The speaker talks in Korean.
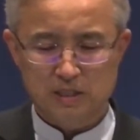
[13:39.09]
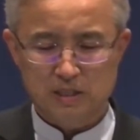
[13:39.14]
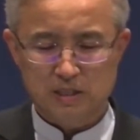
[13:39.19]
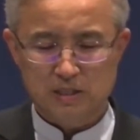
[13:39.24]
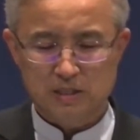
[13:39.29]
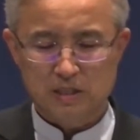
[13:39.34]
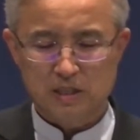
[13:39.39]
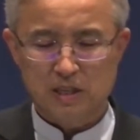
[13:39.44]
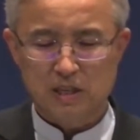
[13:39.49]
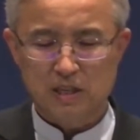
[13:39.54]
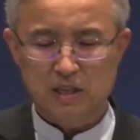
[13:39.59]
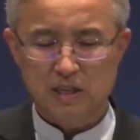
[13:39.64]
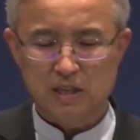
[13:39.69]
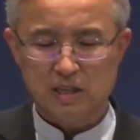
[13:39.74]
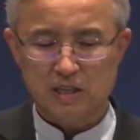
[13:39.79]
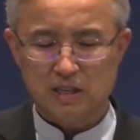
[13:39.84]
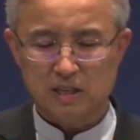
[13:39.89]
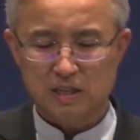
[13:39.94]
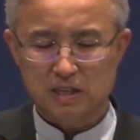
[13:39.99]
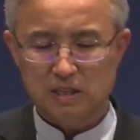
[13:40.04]

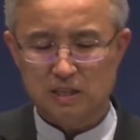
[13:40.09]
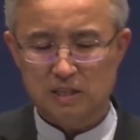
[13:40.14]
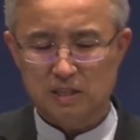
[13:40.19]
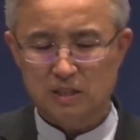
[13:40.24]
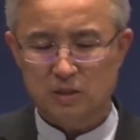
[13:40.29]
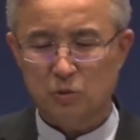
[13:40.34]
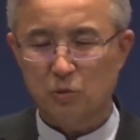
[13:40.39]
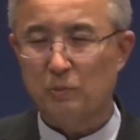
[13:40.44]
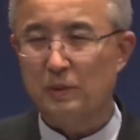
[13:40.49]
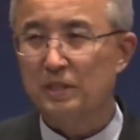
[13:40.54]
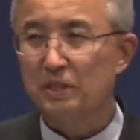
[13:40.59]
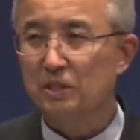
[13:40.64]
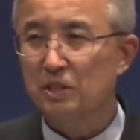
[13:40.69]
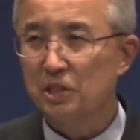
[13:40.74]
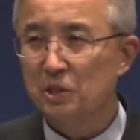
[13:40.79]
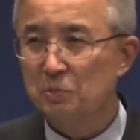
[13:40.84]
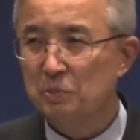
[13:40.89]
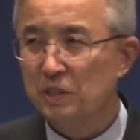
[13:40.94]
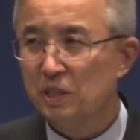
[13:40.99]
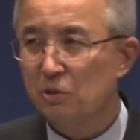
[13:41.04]
제가 로마서
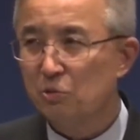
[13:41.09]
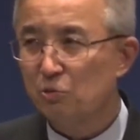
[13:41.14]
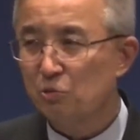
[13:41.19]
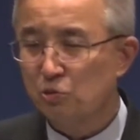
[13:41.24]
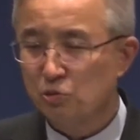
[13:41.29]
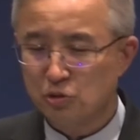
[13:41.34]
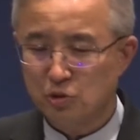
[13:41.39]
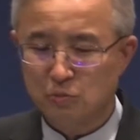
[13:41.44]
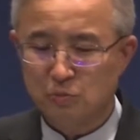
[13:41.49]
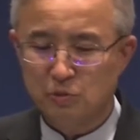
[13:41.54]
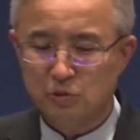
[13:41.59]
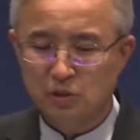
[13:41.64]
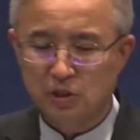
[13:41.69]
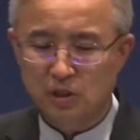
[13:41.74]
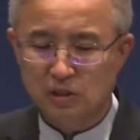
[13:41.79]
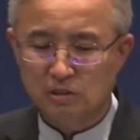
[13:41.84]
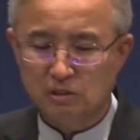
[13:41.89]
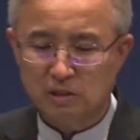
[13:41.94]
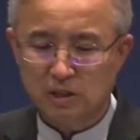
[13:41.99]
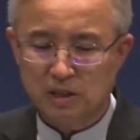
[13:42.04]
12장 6절부터
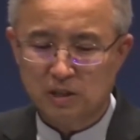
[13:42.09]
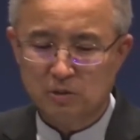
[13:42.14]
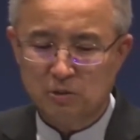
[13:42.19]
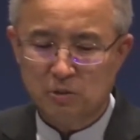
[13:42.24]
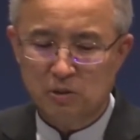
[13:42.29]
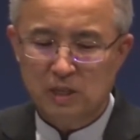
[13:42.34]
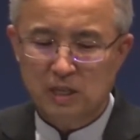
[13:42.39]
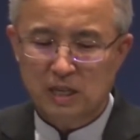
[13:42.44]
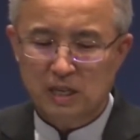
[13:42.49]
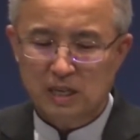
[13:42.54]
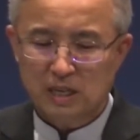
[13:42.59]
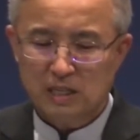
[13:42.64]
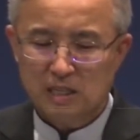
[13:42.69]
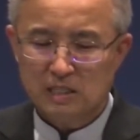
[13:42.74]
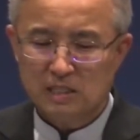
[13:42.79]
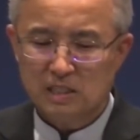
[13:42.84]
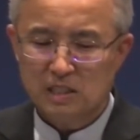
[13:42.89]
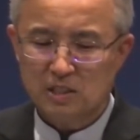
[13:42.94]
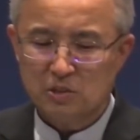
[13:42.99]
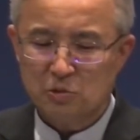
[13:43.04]
읽을게요.
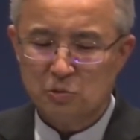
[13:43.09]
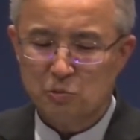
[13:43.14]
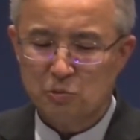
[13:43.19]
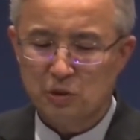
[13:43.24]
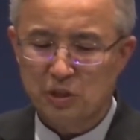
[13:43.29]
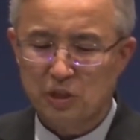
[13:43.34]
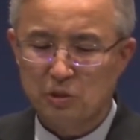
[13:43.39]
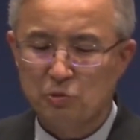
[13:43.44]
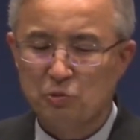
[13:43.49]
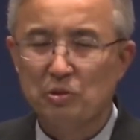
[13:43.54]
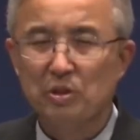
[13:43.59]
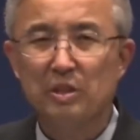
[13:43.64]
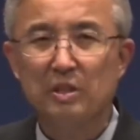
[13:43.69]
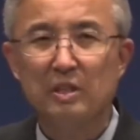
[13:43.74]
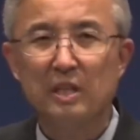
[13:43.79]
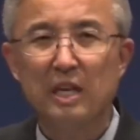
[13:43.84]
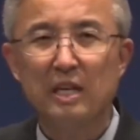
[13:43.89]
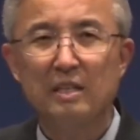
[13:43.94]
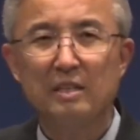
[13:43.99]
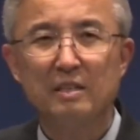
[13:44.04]
하나님께서 우리에게 주신
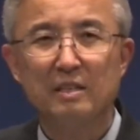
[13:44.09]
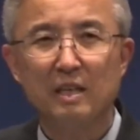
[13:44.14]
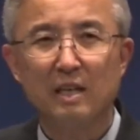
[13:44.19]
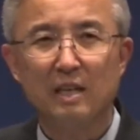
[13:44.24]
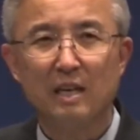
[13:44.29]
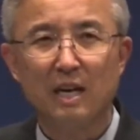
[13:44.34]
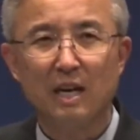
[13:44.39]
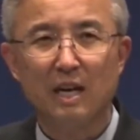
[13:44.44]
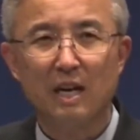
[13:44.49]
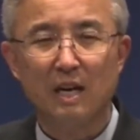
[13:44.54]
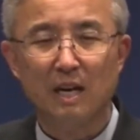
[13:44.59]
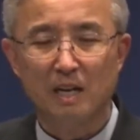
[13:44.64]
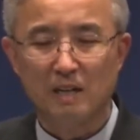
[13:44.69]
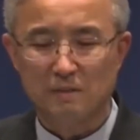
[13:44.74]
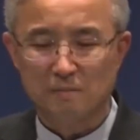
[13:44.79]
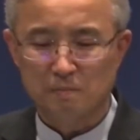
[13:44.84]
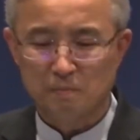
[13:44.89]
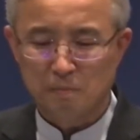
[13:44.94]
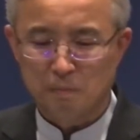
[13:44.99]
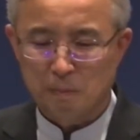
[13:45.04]
은혜를 따라
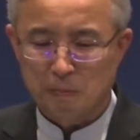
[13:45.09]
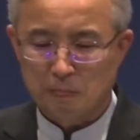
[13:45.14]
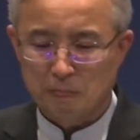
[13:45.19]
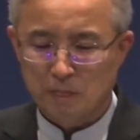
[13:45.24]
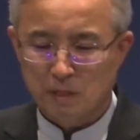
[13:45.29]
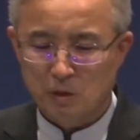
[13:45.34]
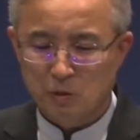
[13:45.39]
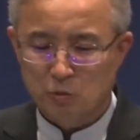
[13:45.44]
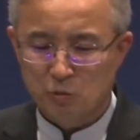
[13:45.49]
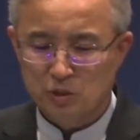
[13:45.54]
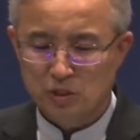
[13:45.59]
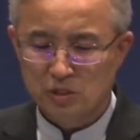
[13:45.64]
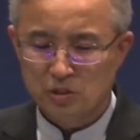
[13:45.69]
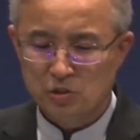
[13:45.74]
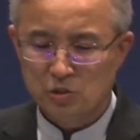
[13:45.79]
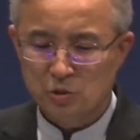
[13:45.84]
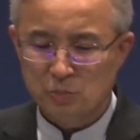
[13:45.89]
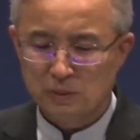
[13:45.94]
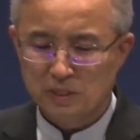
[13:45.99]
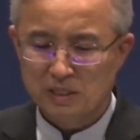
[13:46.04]
우리는
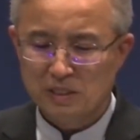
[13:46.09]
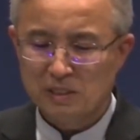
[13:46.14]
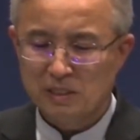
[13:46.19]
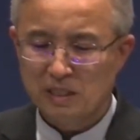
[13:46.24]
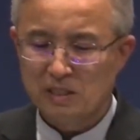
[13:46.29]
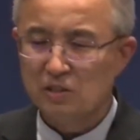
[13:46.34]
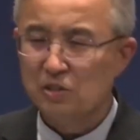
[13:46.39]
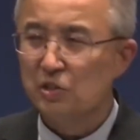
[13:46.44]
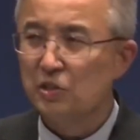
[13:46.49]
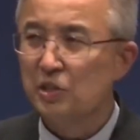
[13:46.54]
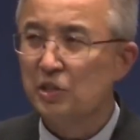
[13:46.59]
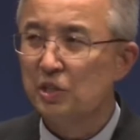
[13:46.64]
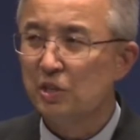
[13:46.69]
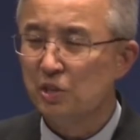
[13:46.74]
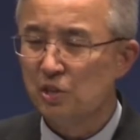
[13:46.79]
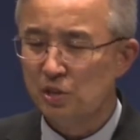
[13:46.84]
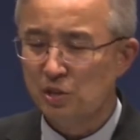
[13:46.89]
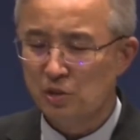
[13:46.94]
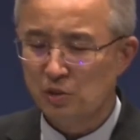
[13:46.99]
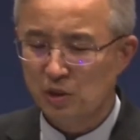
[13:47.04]
저마다 다른
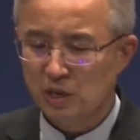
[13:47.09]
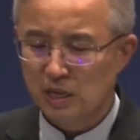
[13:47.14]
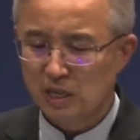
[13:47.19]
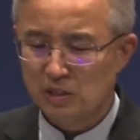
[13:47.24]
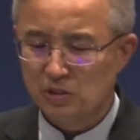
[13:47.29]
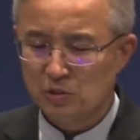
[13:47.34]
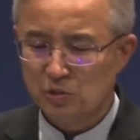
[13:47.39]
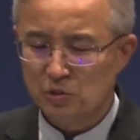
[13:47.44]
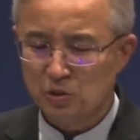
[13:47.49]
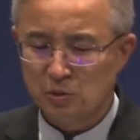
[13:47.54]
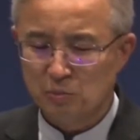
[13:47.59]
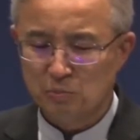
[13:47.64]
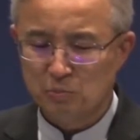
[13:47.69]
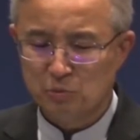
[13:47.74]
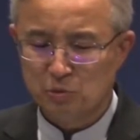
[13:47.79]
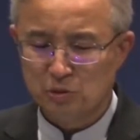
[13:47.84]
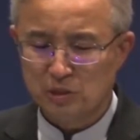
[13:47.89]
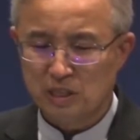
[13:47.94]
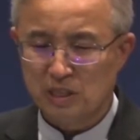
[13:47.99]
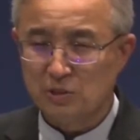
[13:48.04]
신령한
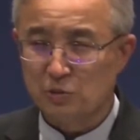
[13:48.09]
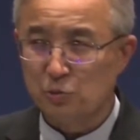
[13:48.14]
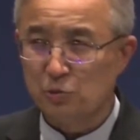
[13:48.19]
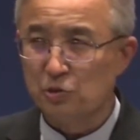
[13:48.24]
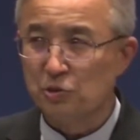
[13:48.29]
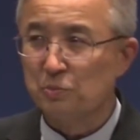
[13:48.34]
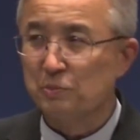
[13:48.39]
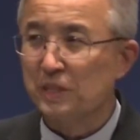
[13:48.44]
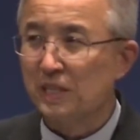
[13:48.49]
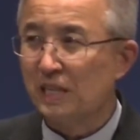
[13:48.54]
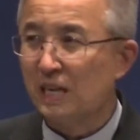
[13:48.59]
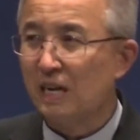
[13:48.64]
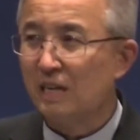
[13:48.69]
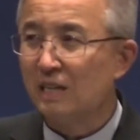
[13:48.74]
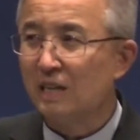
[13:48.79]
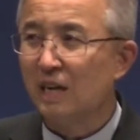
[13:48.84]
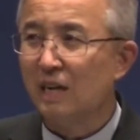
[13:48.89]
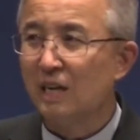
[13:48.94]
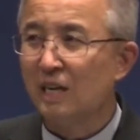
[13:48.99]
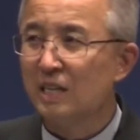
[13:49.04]
선물을 가지고 있습니다.
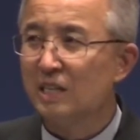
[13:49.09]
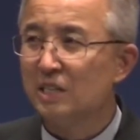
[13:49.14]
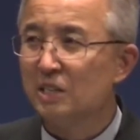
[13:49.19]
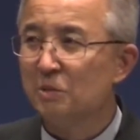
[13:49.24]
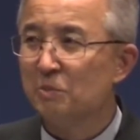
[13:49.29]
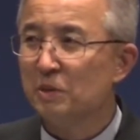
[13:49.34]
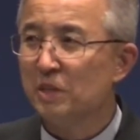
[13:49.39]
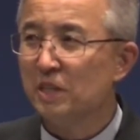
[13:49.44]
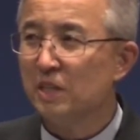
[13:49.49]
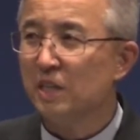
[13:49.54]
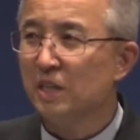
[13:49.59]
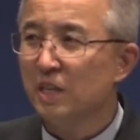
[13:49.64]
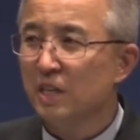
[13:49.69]
각각 하나님이